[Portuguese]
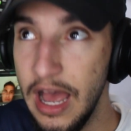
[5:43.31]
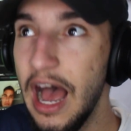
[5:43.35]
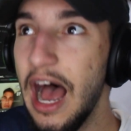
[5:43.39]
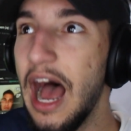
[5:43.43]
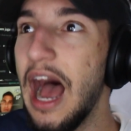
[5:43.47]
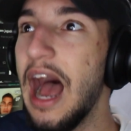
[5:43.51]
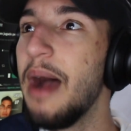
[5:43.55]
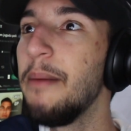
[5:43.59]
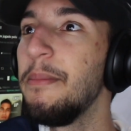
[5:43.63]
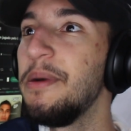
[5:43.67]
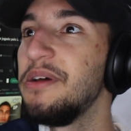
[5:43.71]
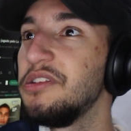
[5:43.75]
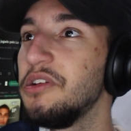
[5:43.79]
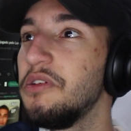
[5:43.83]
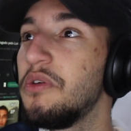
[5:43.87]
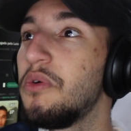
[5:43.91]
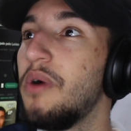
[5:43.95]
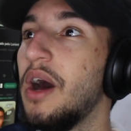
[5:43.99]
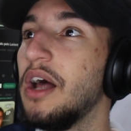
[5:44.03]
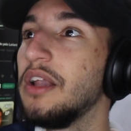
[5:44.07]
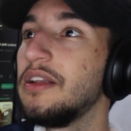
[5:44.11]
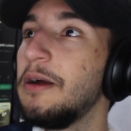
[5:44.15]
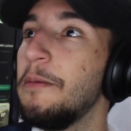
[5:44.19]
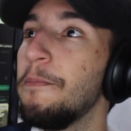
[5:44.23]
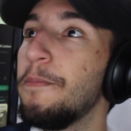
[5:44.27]
Ah, mas é o
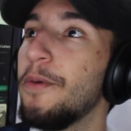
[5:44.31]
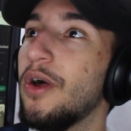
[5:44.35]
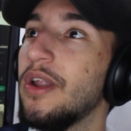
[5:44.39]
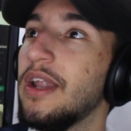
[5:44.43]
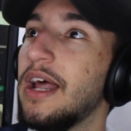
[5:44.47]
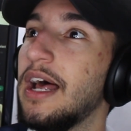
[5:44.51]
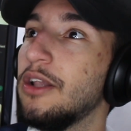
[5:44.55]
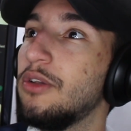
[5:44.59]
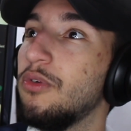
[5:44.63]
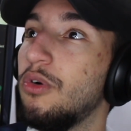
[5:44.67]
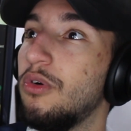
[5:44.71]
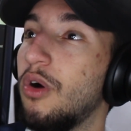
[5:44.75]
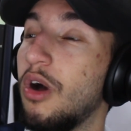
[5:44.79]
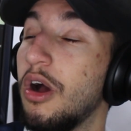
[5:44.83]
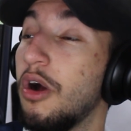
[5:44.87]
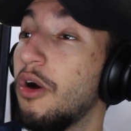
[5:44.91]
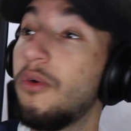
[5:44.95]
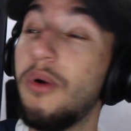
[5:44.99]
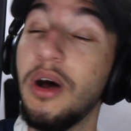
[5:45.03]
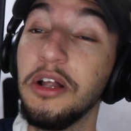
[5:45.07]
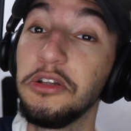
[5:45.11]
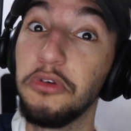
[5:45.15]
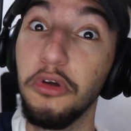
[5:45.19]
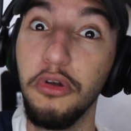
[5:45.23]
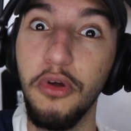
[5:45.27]
quarto campeonato, é o
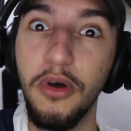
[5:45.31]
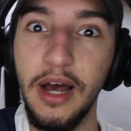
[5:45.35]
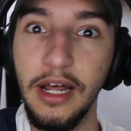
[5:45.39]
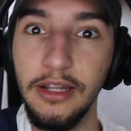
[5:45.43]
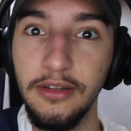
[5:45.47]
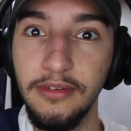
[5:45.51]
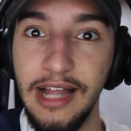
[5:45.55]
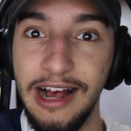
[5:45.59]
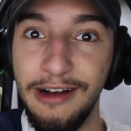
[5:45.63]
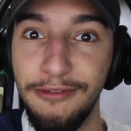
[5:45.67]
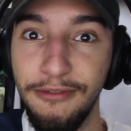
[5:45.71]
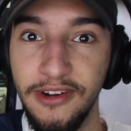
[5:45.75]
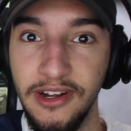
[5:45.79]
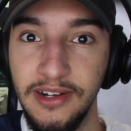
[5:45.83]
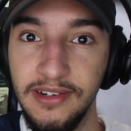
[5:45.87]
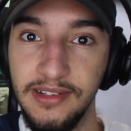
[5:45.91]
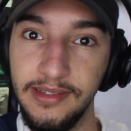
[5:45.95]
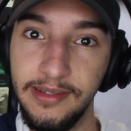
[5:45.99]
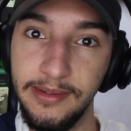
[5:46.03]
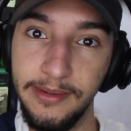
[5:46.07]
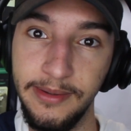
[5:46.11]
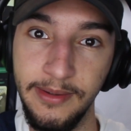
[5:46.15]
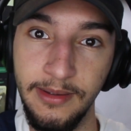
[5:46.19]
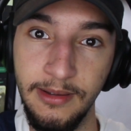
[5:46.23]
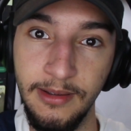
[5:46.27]
quarto colocado da
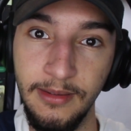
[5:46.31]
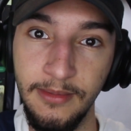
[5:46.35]
França.